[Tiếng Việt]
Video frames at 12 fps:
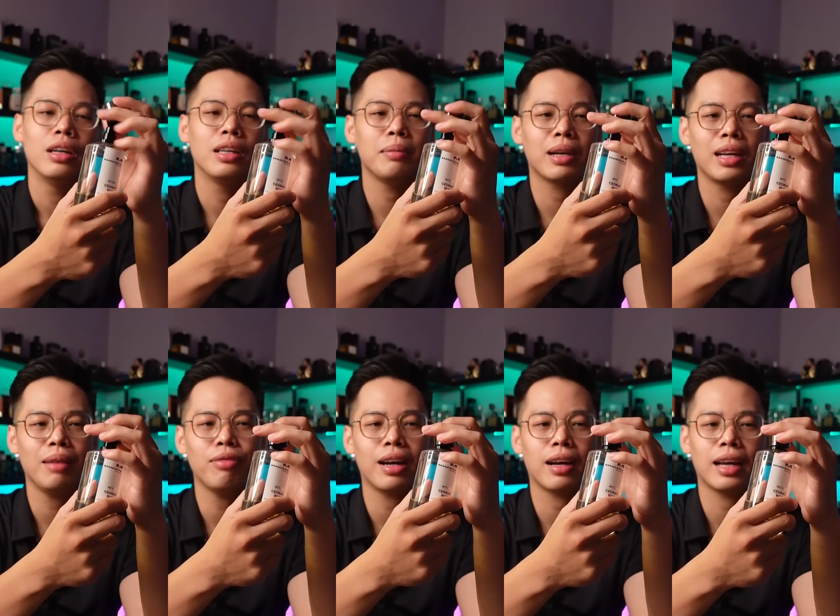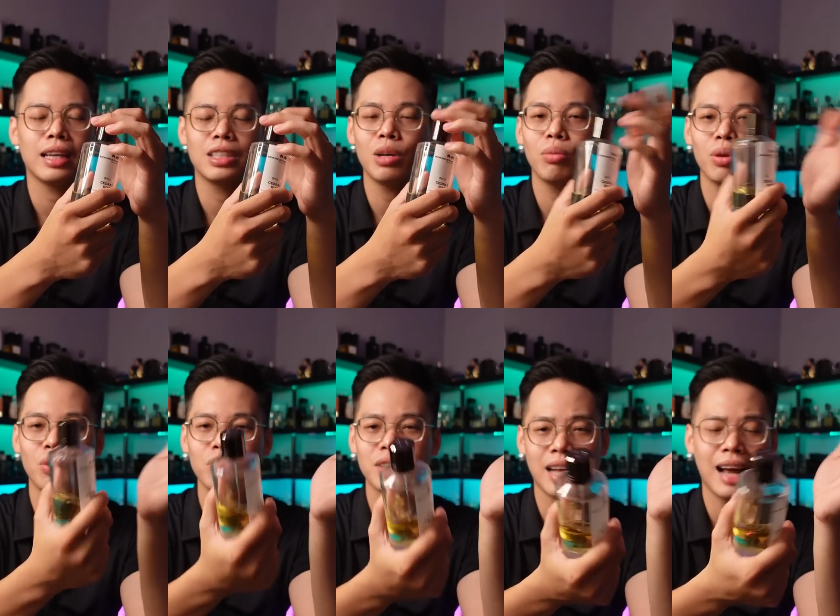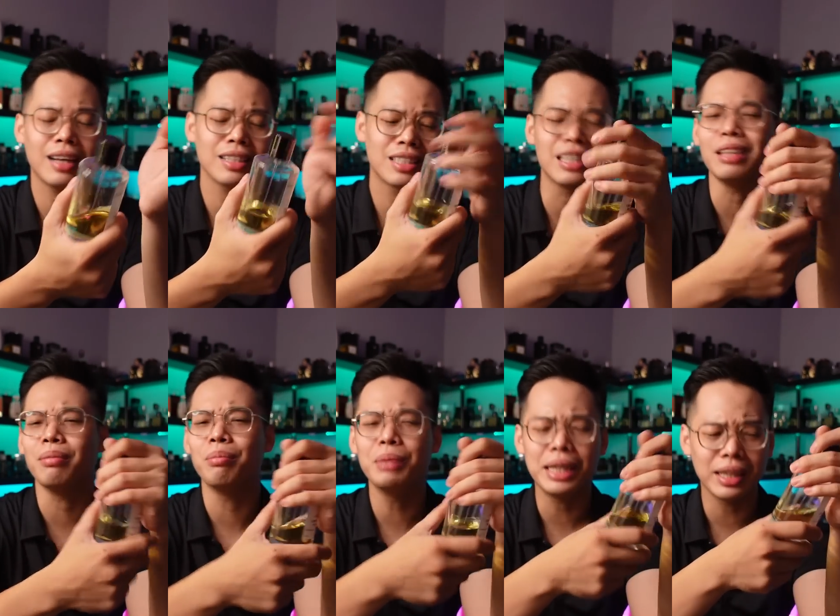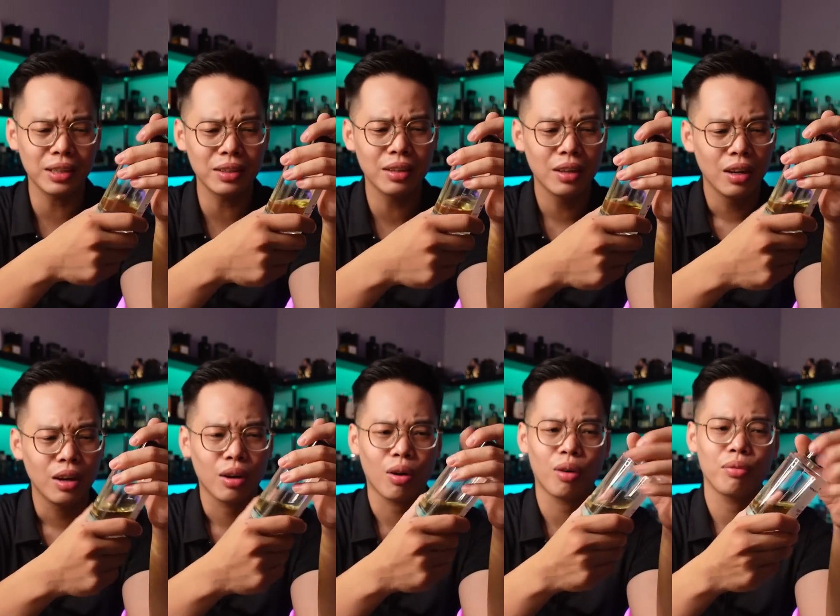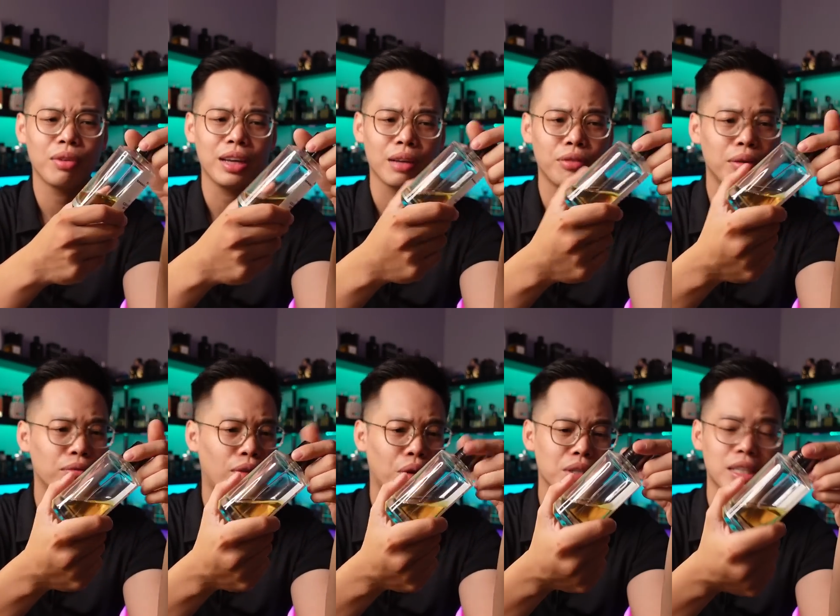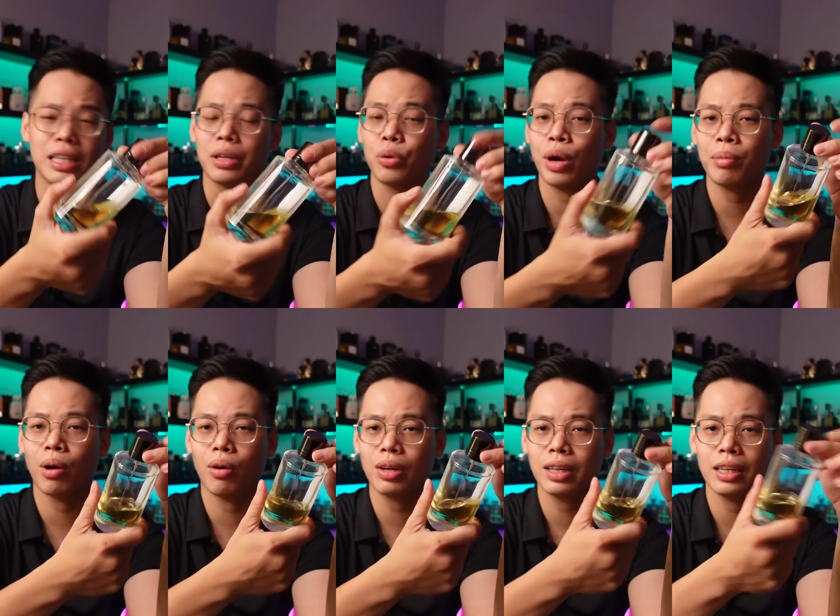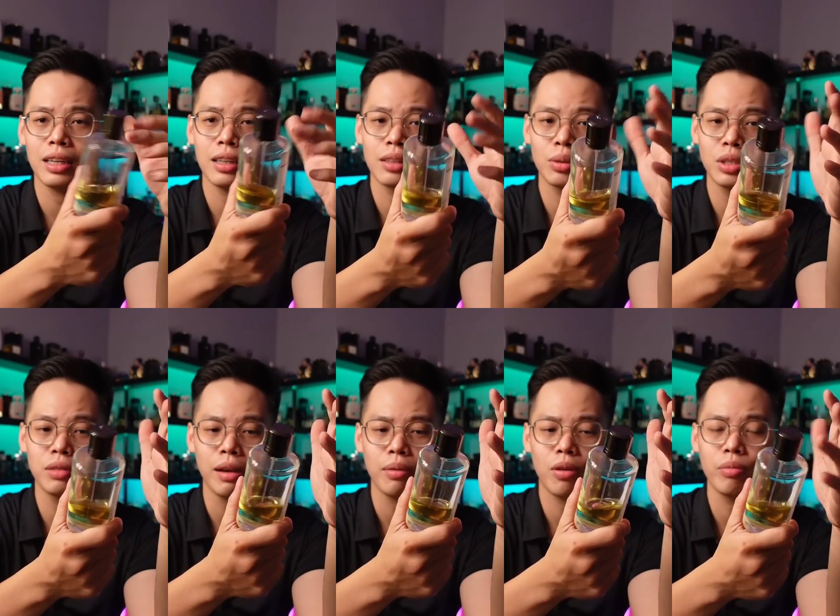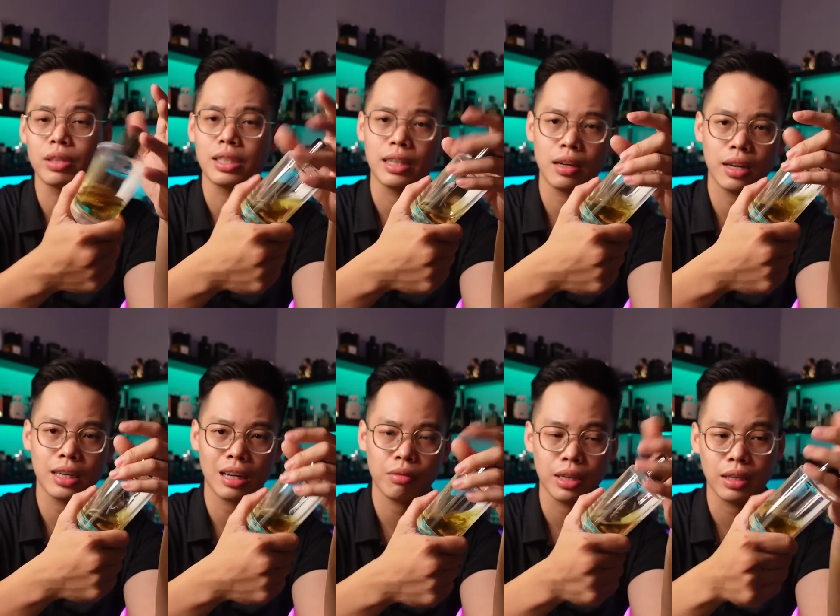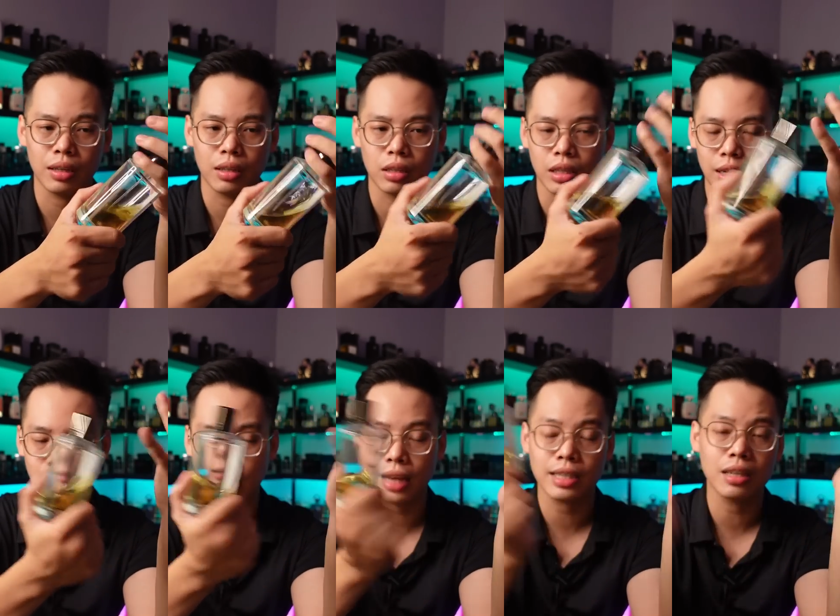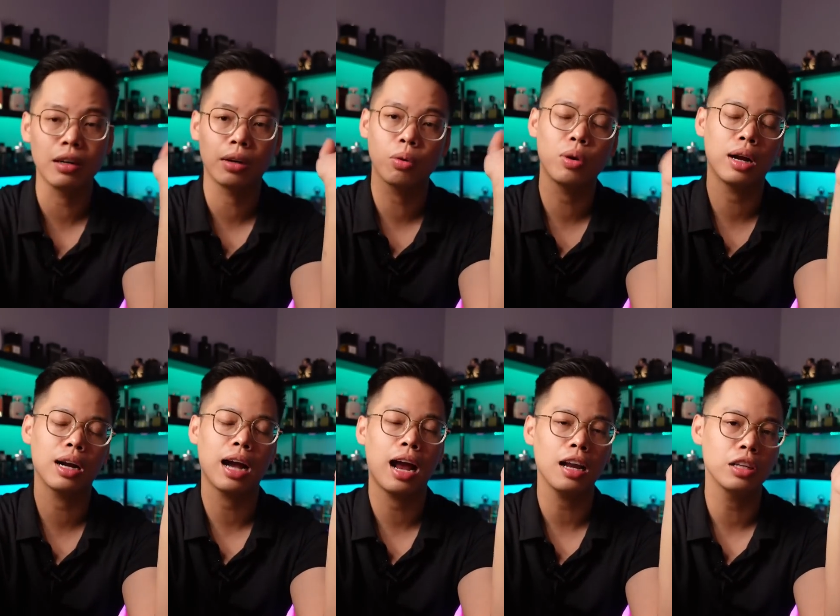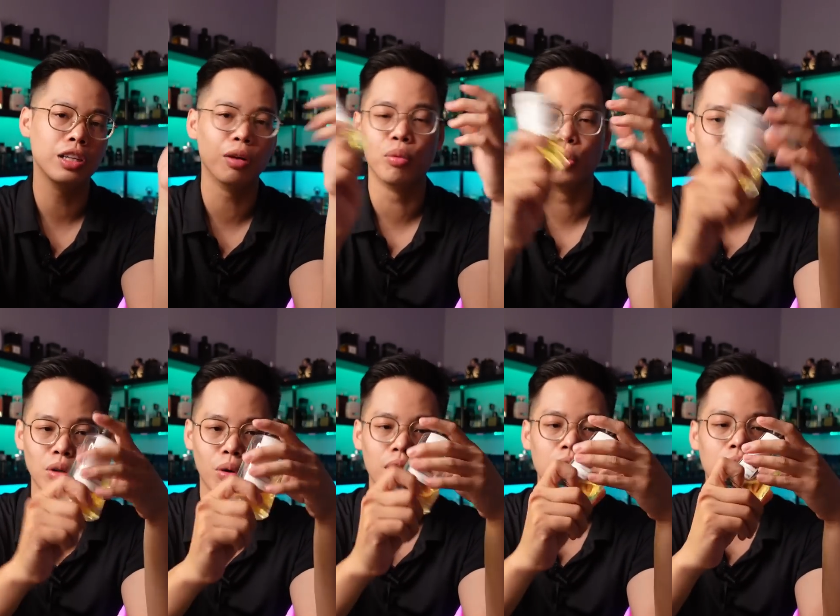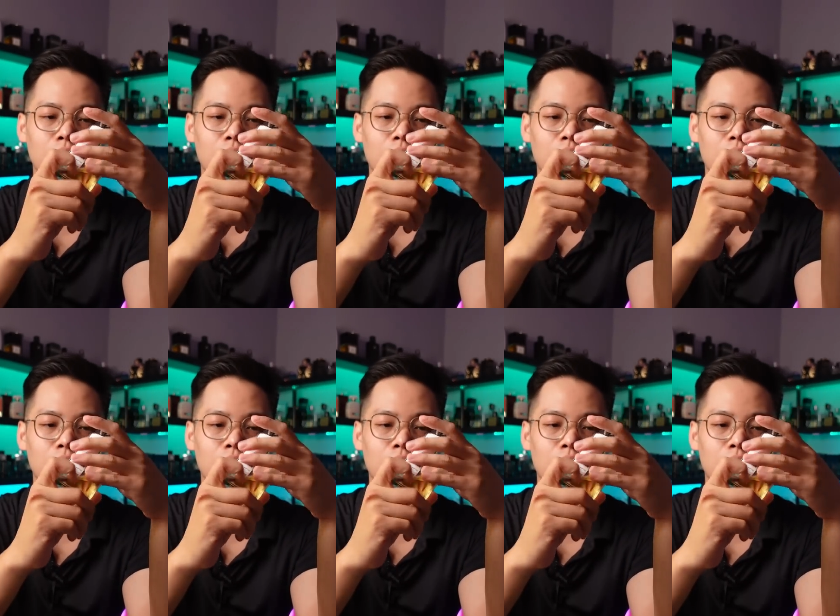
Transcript: nhưng mà cái nắp vặn này trông nó cũng sang xịn mịn hơn còn về cái phần vòi xịt của em nó thì tôi xin phép không được xịt ra đây tại vì hiện tại trên người tôi đang khá là nhiều mùi rồi